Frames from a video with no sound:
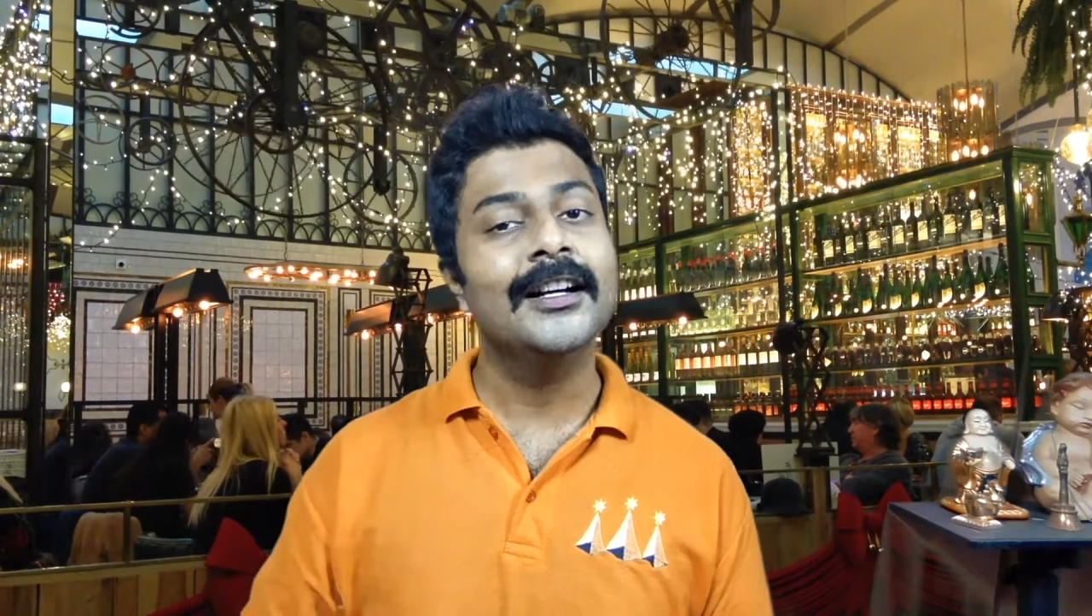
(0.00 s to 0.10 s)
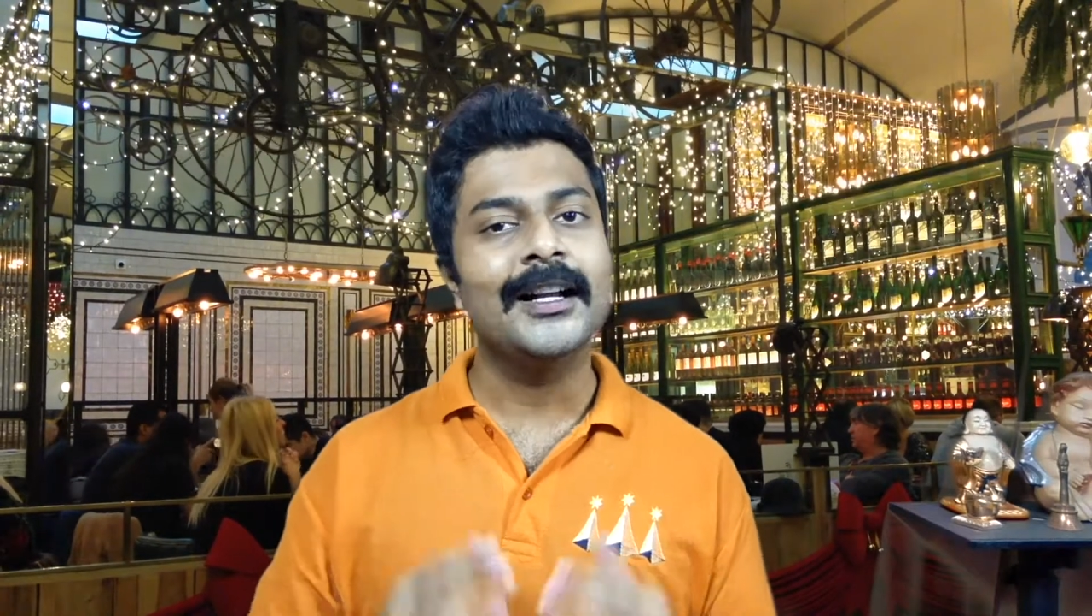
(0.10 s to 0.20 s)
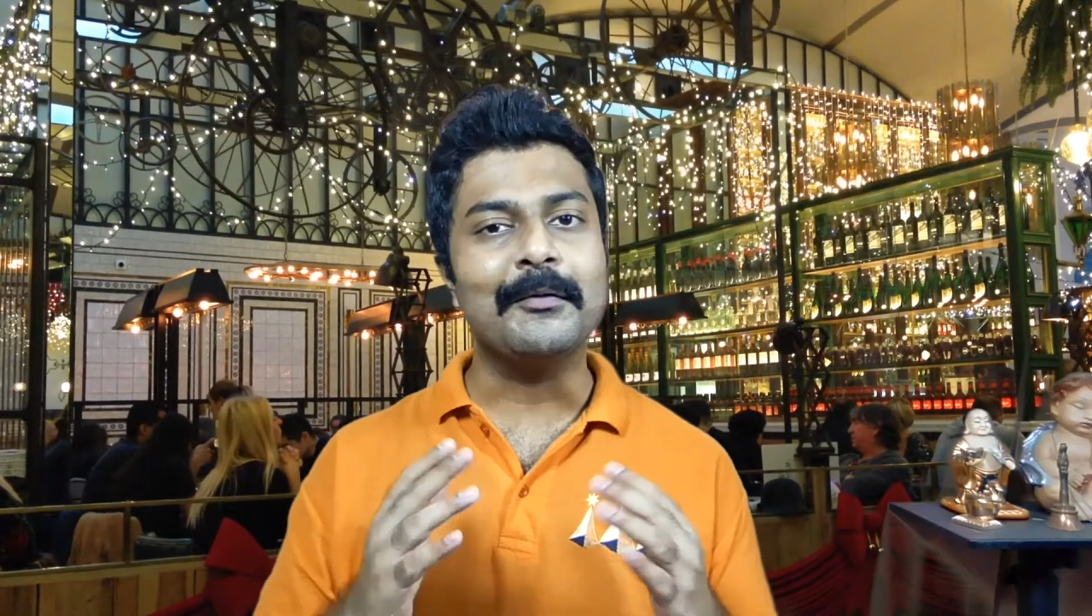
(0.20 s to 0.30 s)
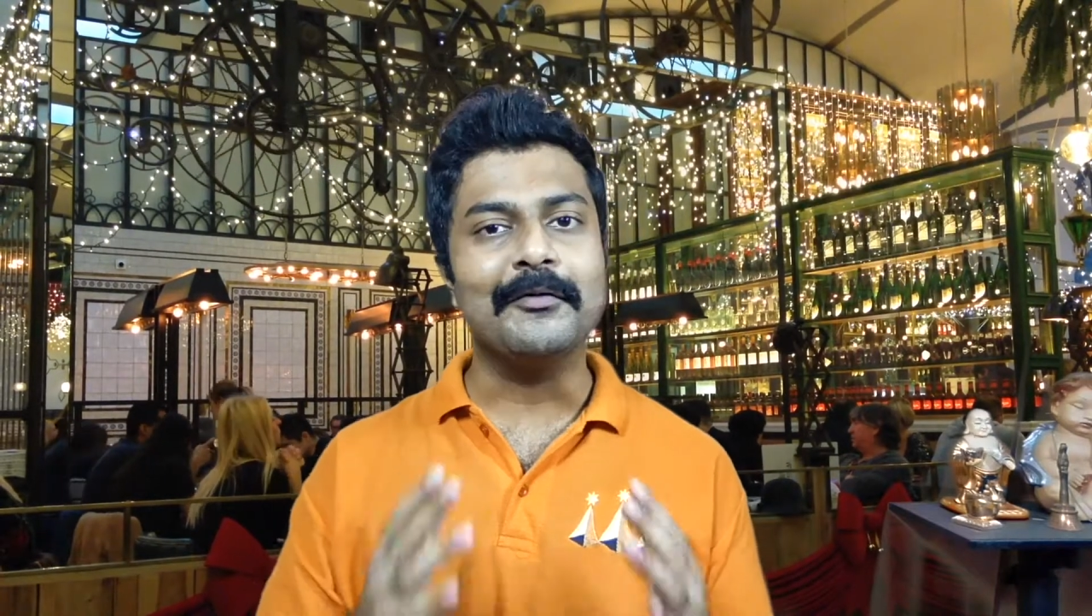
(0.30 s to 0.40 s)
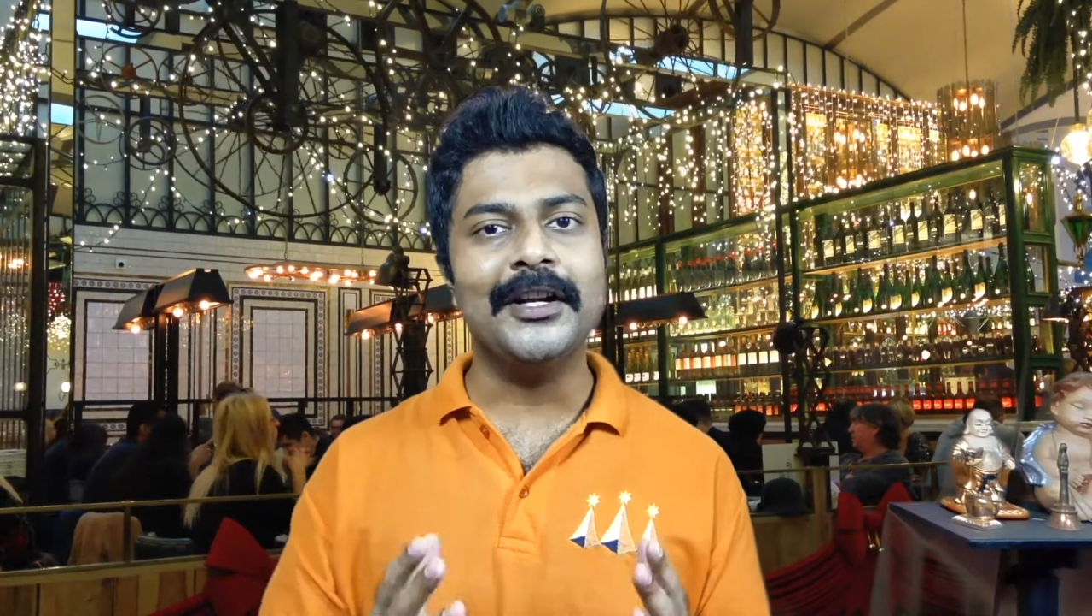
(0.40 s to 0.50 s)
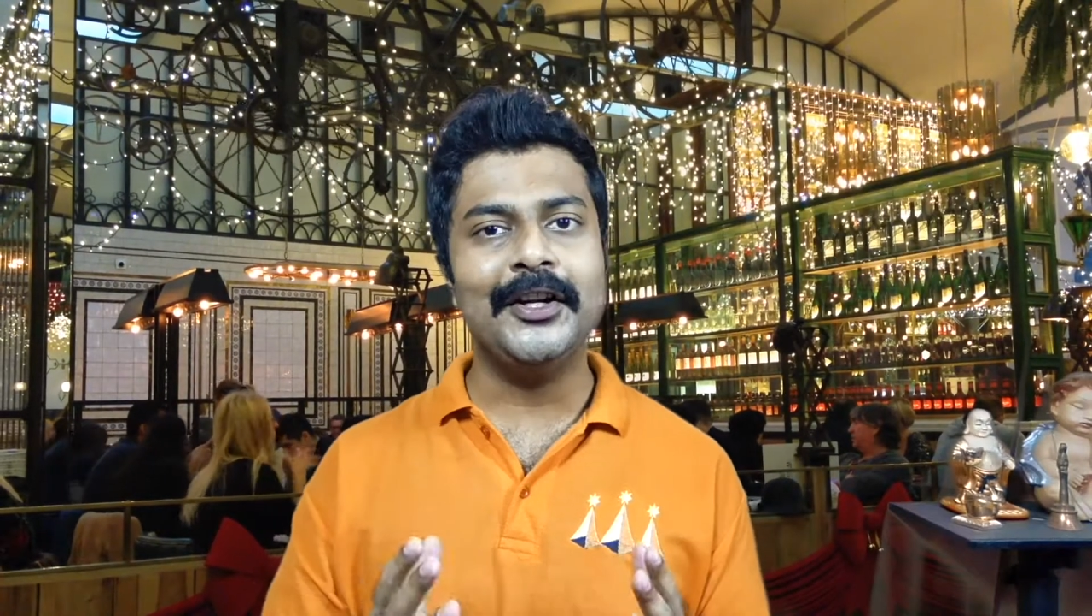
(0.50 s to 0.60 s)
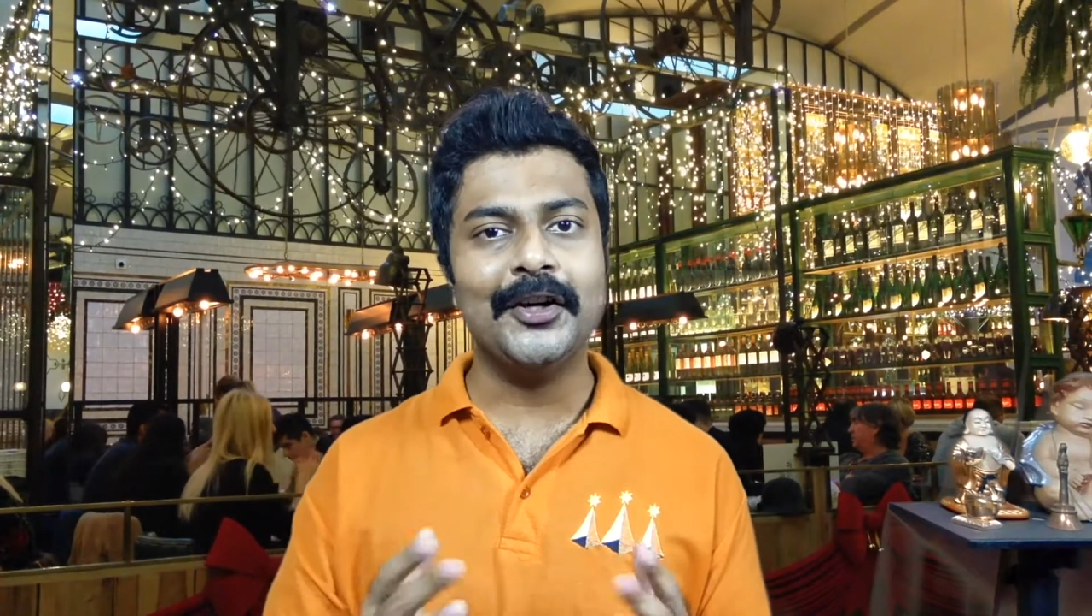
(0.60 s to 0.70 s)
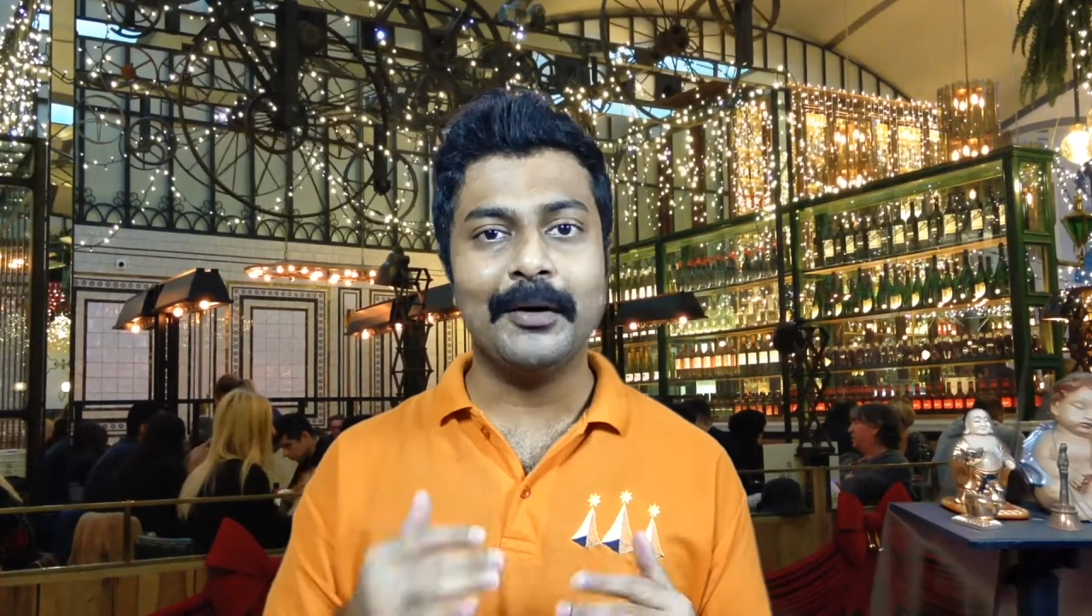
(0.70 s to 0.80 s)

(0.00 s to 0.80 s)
நம்ம வீடியோ